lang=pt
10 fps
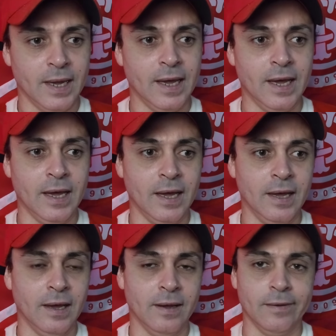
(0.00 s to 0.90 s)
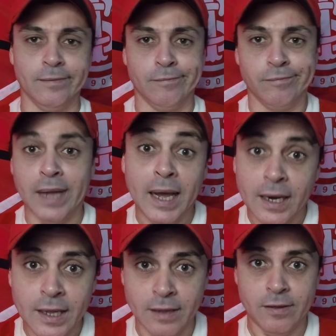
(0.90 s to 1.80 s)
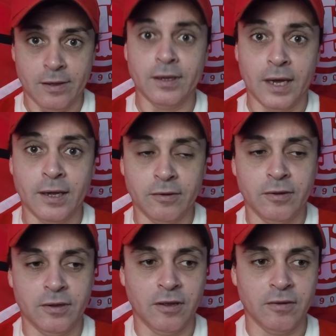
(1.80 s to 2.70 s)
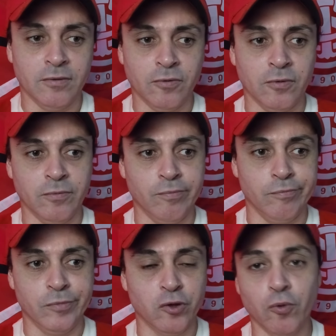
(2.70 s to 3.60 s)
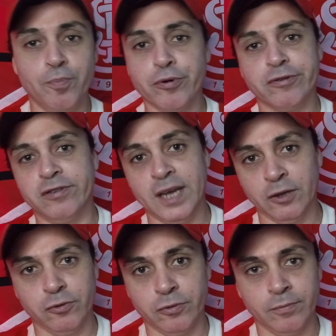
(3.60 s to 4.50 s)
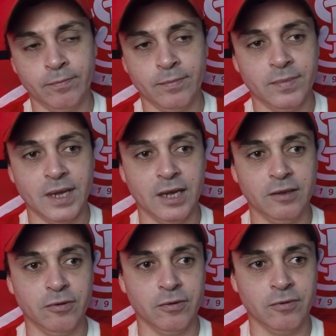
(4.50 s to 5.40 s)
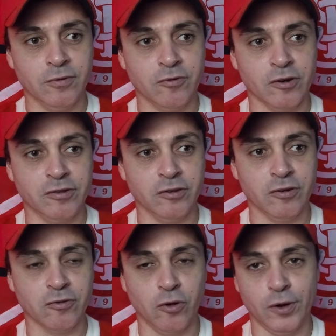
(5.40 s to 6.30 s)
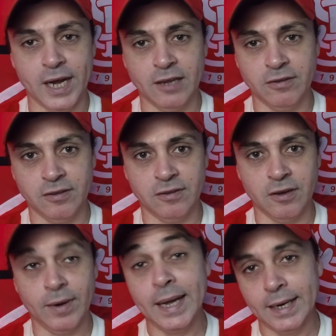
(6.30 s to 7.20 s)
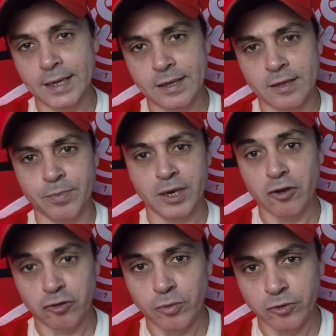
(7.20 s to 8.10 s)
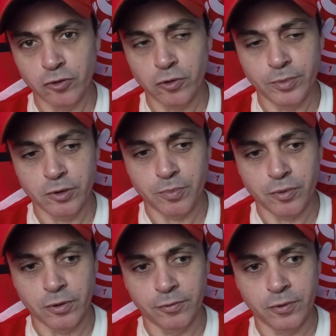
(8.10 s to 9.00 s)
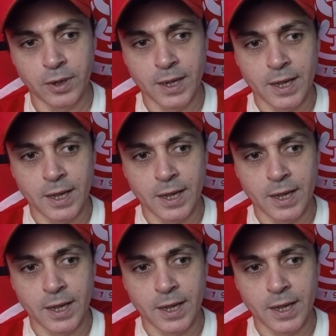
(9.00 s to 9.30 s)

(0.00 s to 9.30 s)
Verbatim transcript: é, da elite, né, do, do, de 1% né, do, dos torcedores colorados, que são a elite, que nós somos o clube do povo.